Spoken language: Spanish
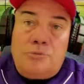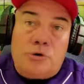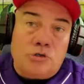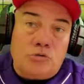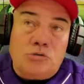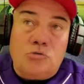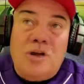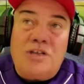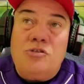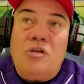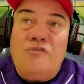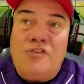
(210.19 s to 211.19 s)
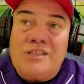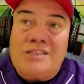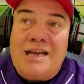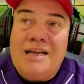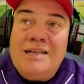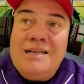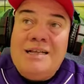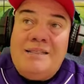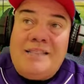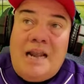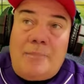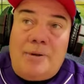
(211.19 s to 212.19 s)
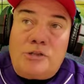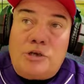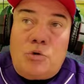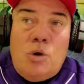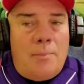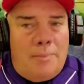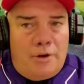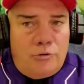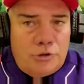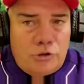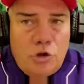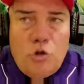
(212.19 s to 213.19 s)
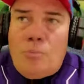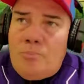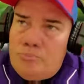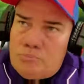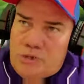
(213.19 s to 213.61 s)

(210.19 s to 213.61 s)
por eso es un año de fiesta de la pelota cubana, pero no es todo.